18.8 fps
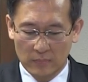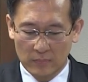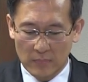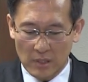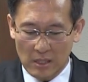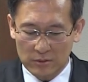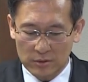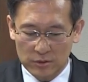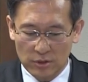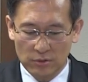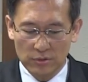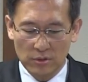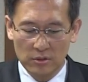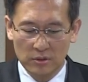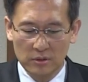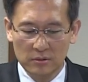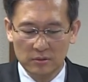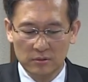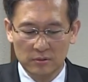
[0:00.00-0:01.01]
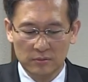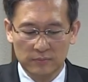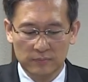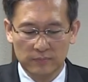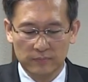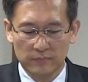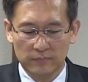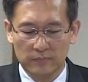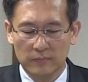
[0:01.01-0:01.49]
따라서 성경은
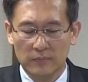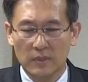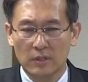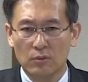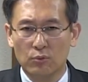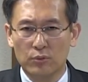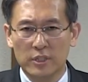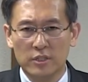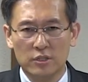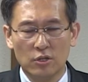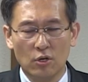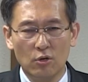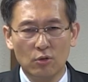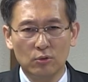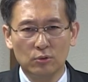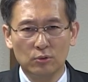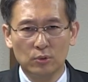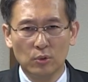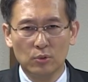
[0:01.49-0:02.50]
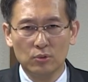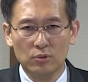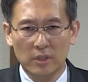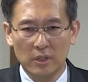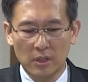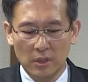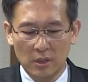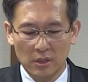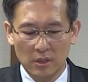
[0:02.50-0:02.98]
우리
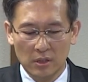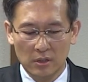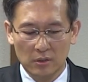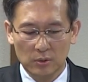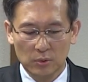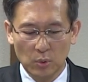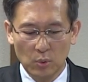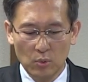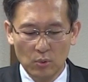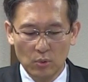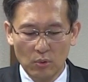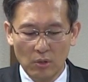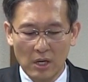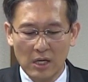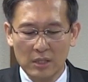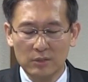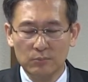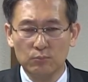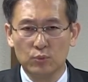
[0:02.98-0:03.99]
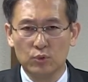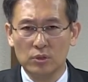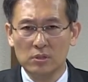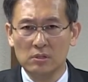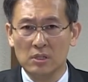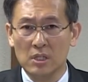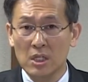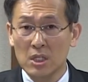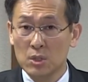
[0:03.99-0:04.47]
성도들이 통과하는
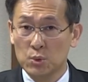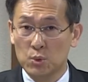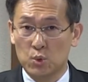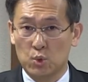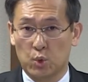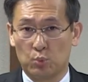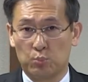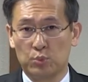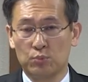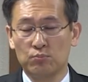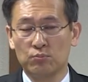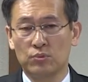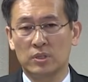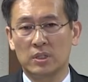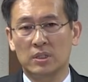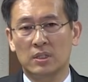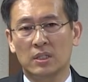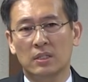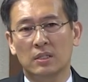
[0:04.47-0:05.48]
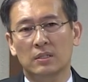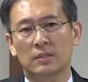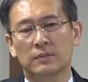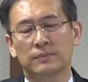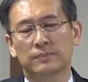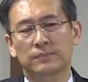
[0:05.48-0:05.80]
문을 좁은 문이다.